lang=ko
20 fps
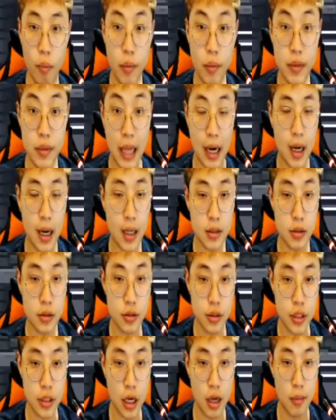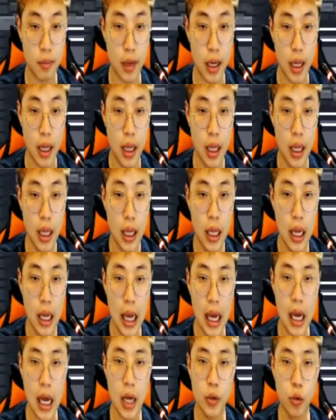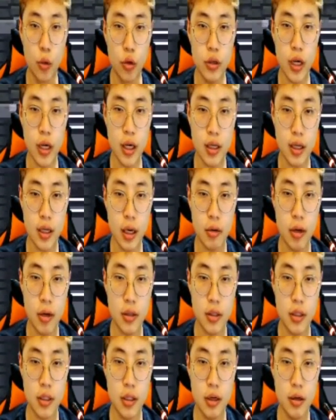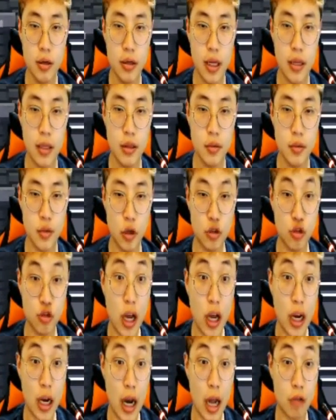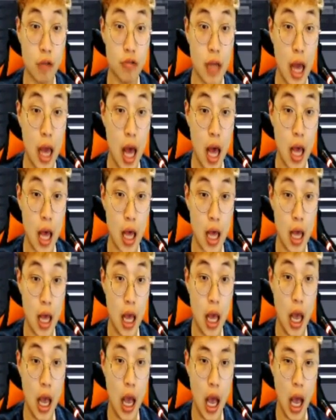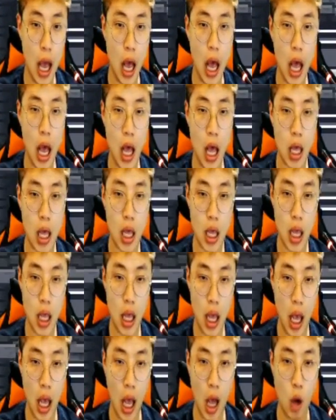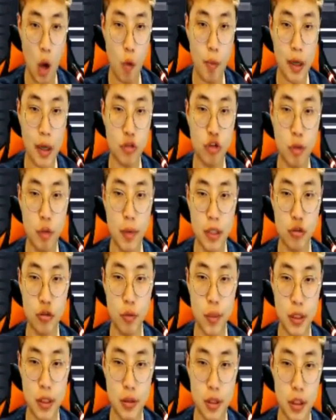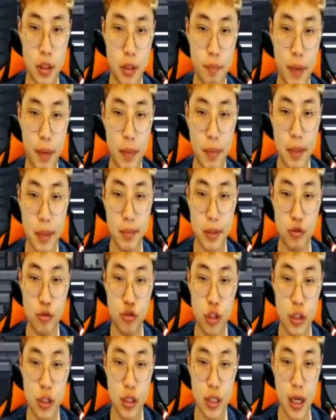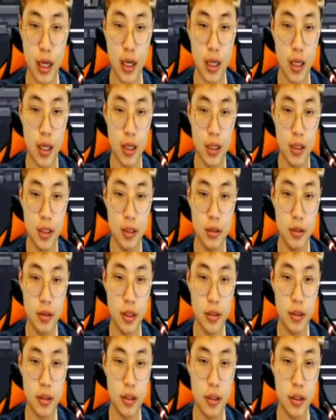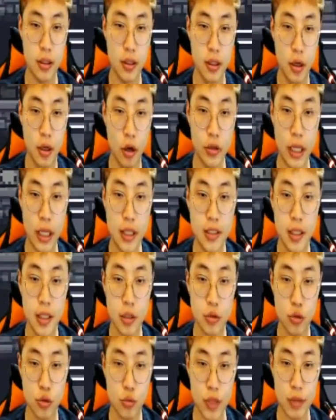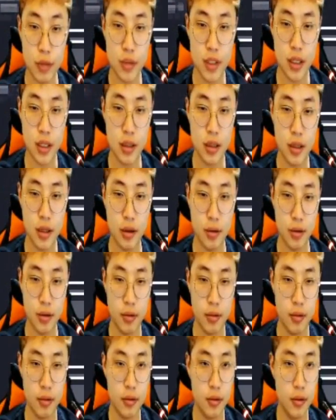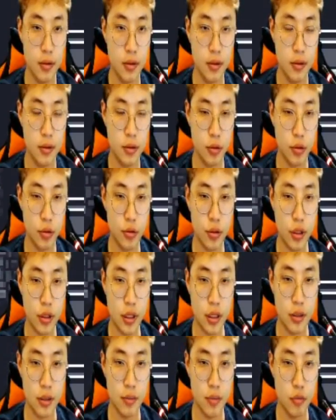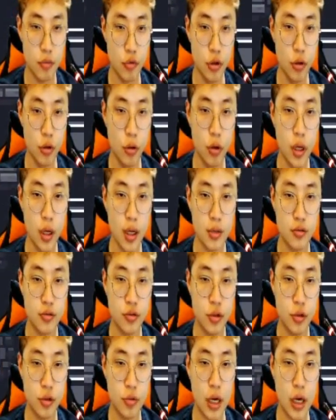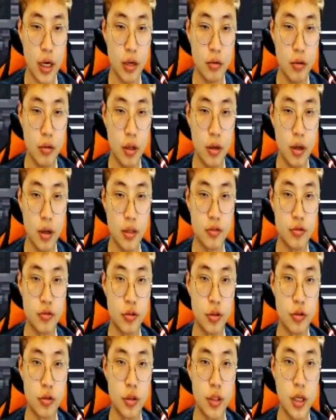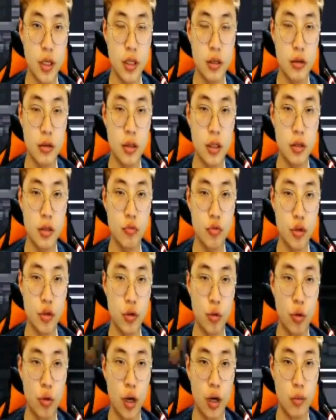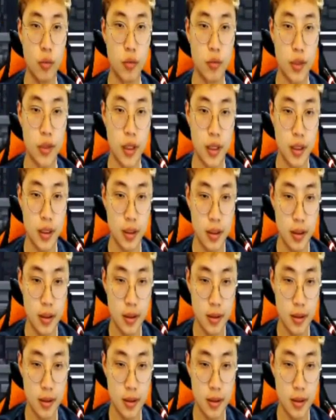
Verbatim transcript: 맵이 달라졌어 잠깐만 아 로그라이크라고 하더니 이런 랜덤성을 추가를 했구나! 아! 아우 빨리 죽여 빨리 죽여 빨리 이거 빨리빨리 빨리, 빨리 죽이는 게 나아 이런 애들은 어 대시에도 좀 데미지가 있네요 요런 느낌 위로 올라갈 수도 있고 아래로 내려갈 수도 있고 일단 이런 데는 위로 올라가 봅니다